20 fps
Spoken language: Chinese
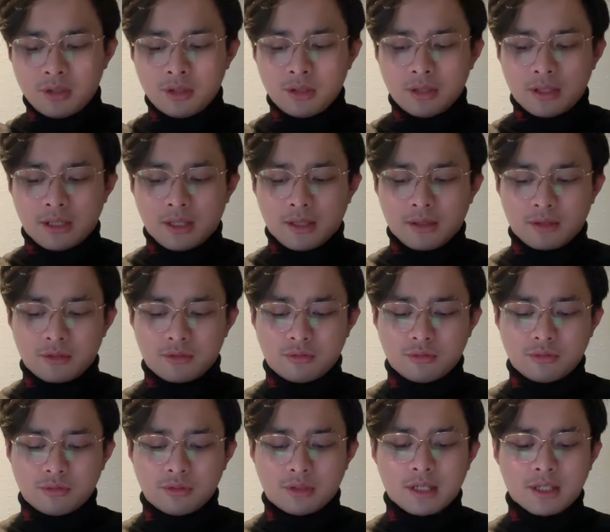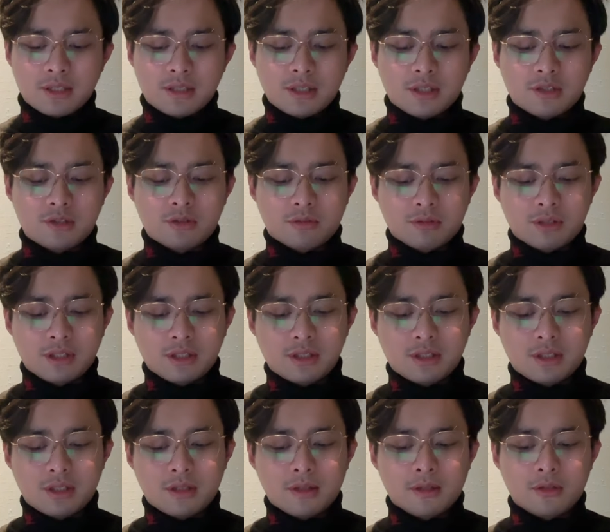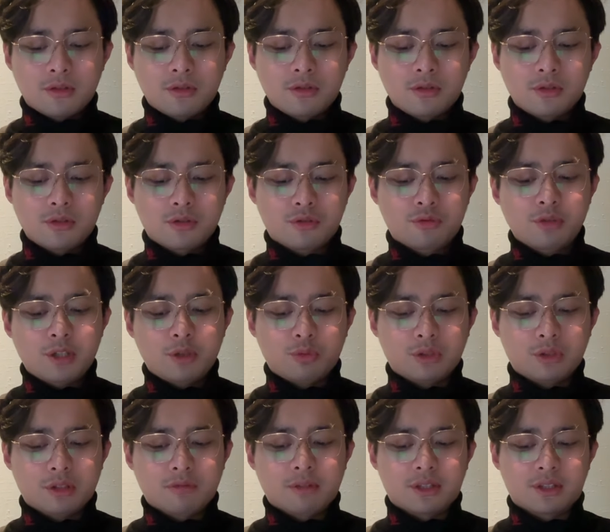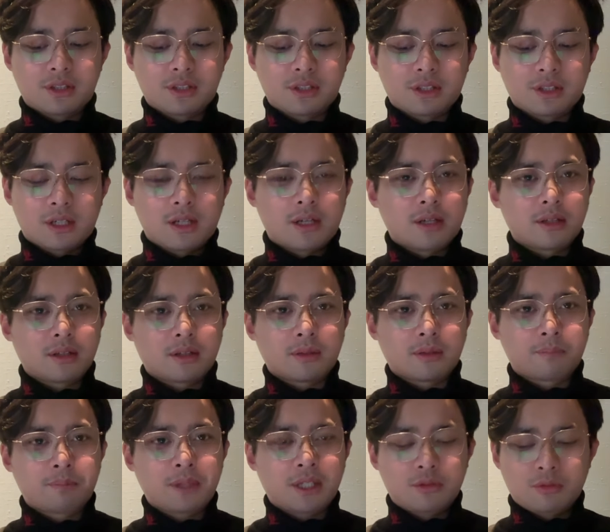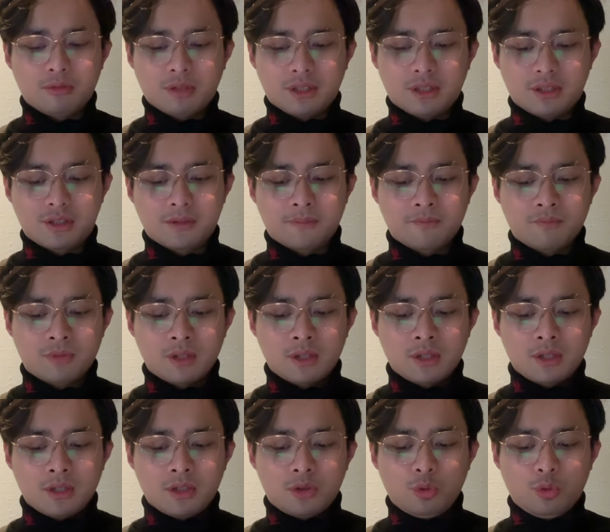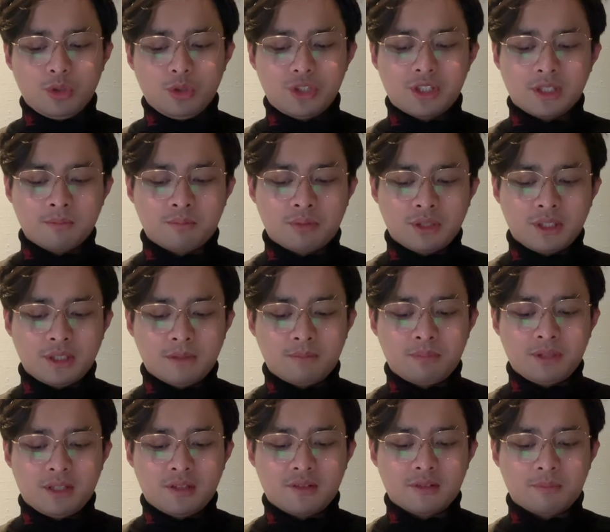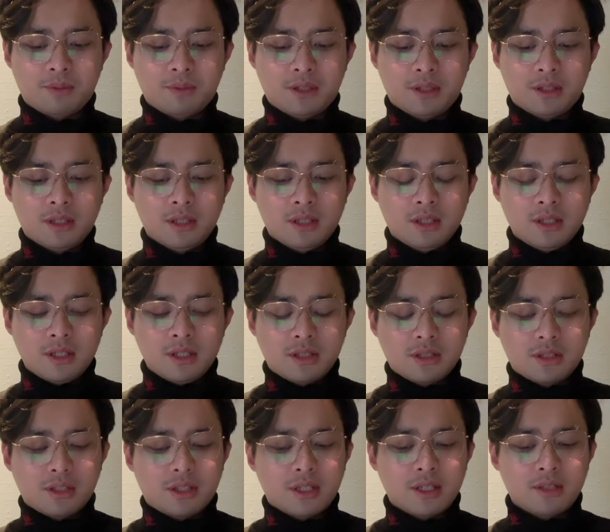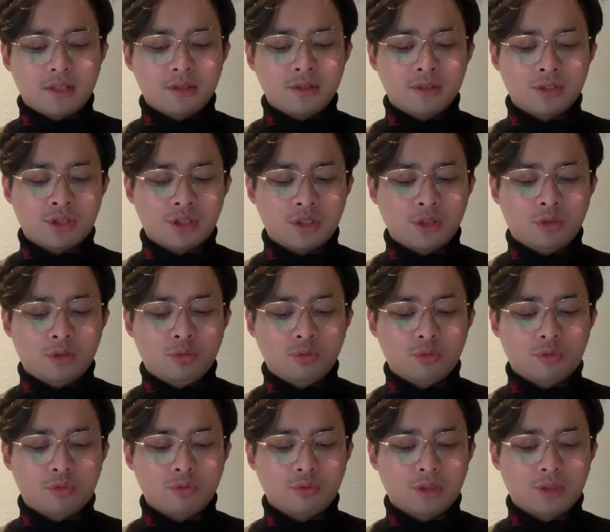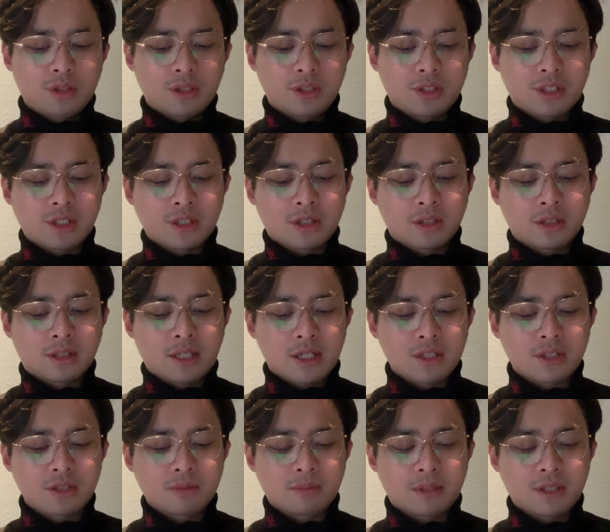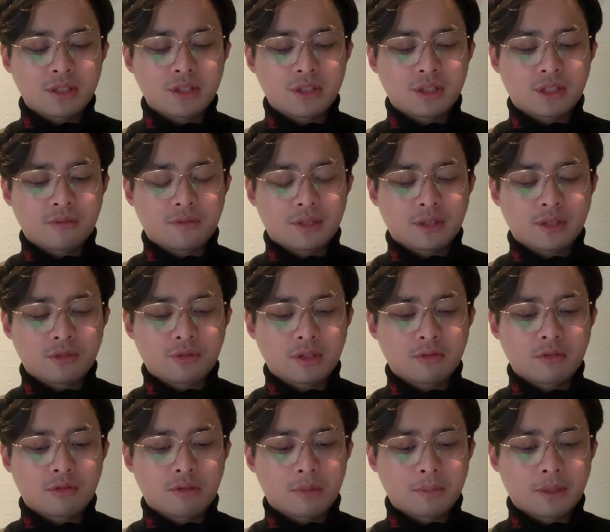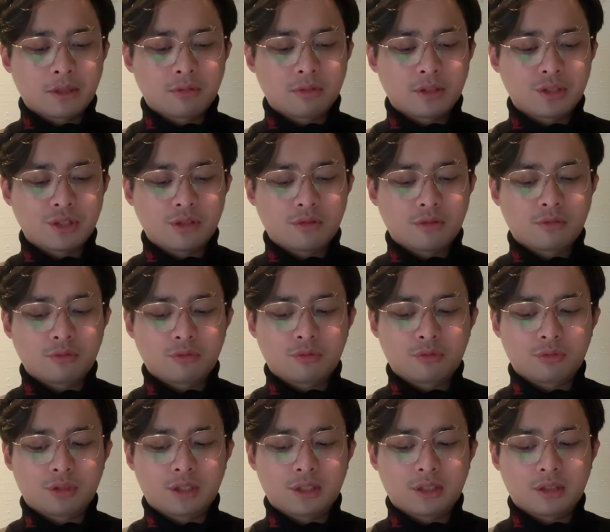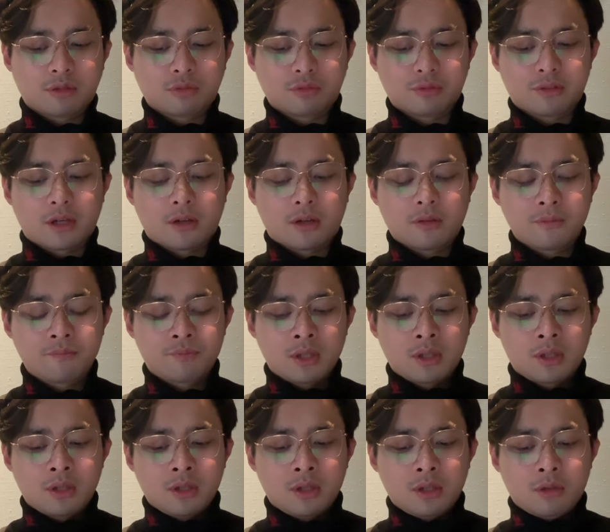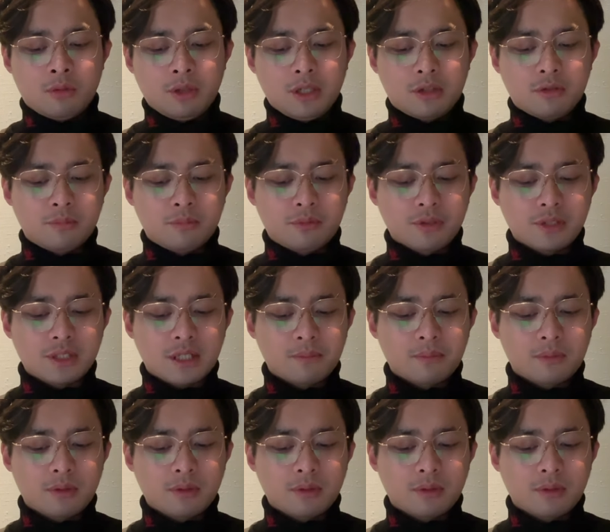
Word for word: 啊，说说看这个首先这个税务的问题啊和并购问题，多行不义必自毙。这几天极兔速递的形象大使梅西引发了全国网民对极速速递的吐槽。我也公布一下